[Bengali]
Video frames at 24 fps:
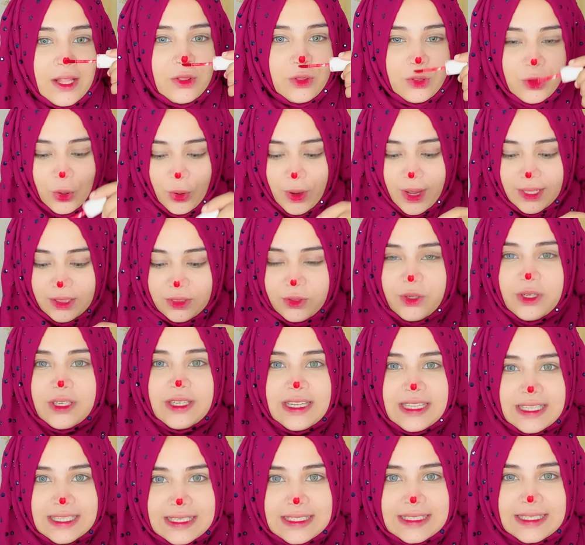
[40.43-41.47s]
এত এত
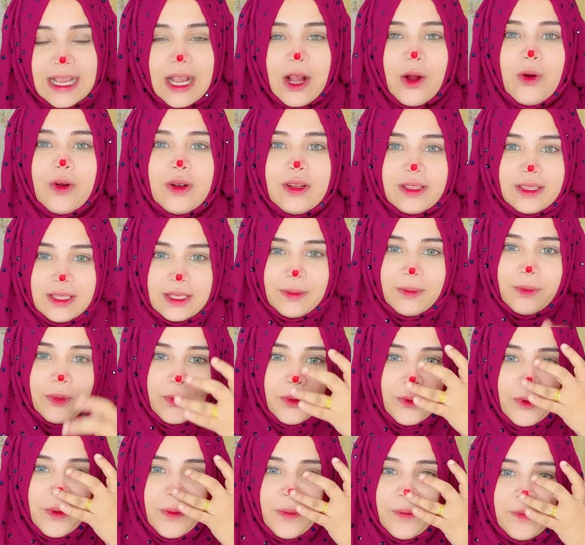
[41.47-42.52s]
ডিসকাউন্ট দিব
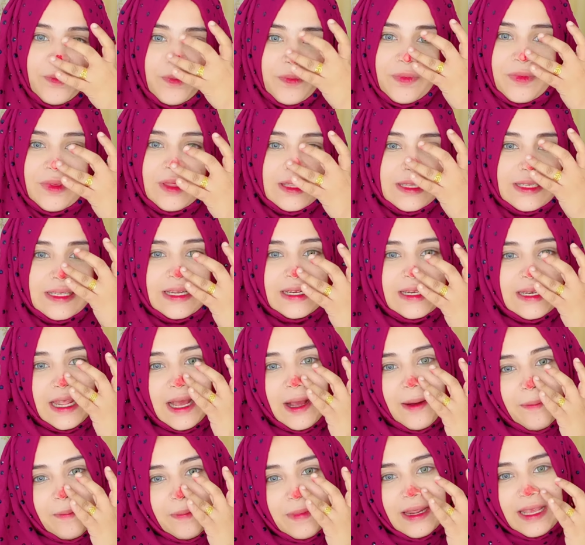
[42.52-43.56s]
যেটা
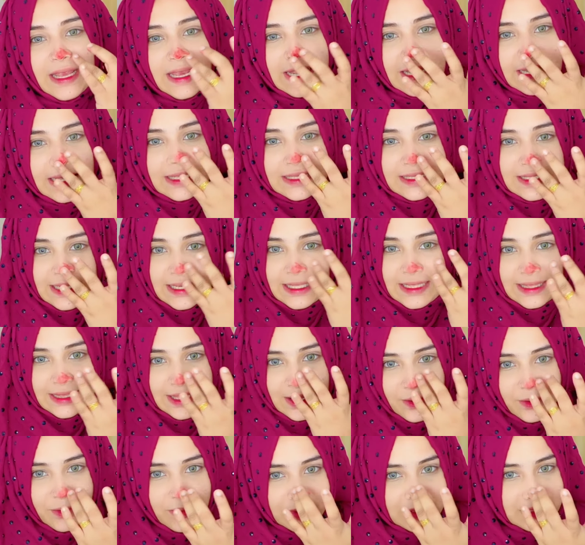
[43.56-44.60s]
আপনি
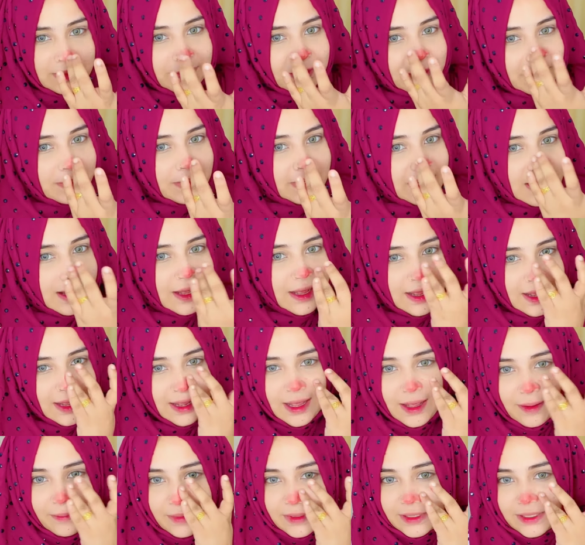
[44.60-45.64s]
চিন্তাও করতে পারবেন না
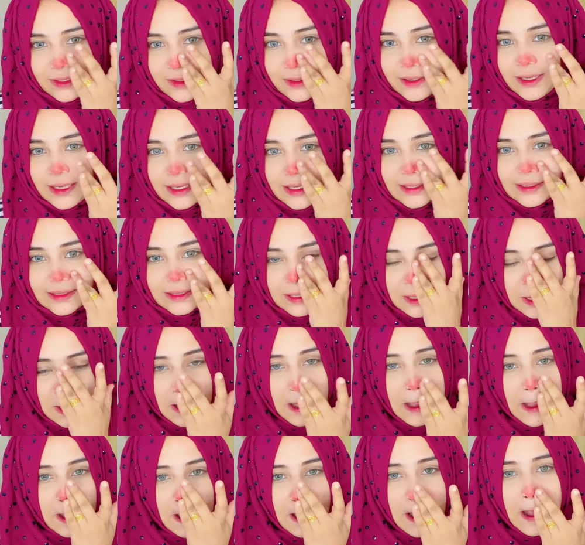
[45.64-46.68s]
হা বেশি হয়ে গেছে
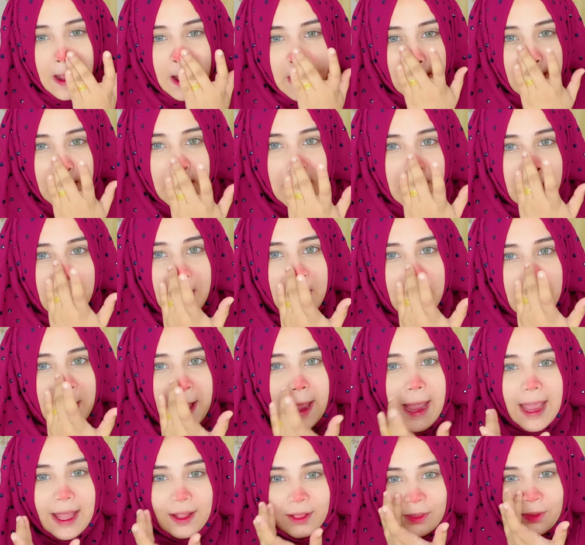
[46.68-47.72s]

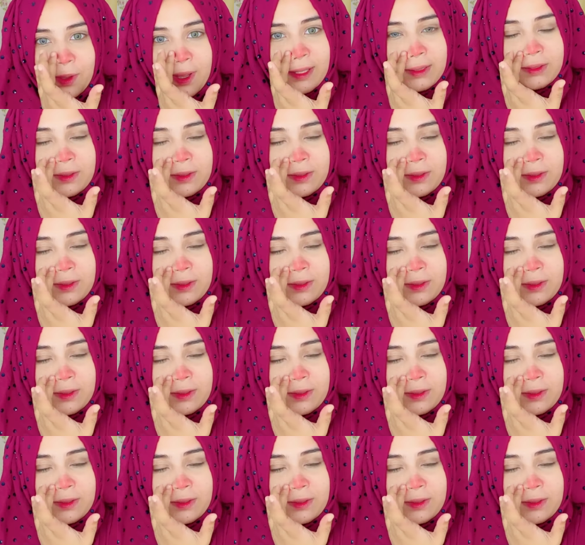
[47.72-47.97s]
এত